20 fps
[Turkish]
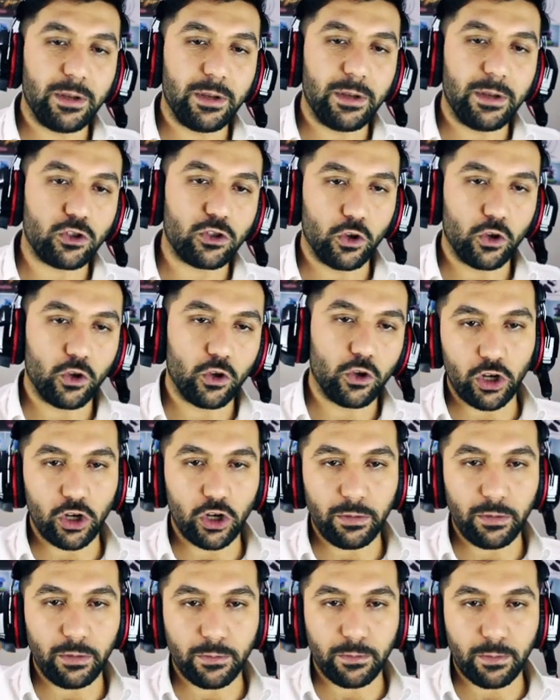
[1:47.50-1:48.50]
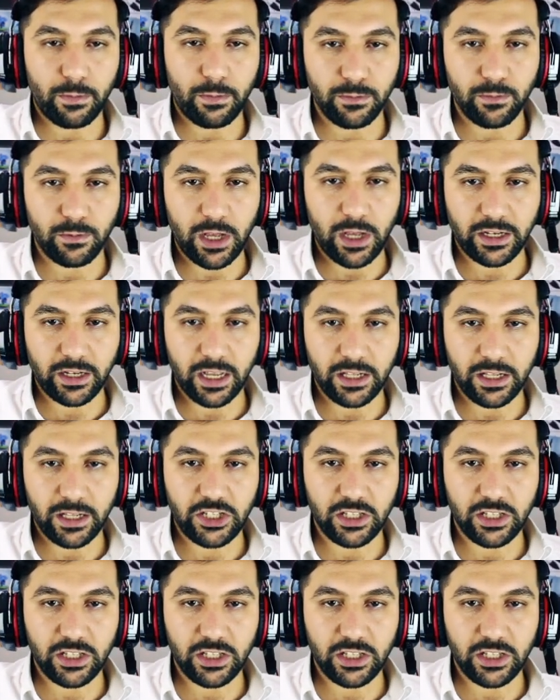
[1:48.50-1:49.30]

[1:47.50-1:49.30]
istiyorum. Şöyle bir bakayım derken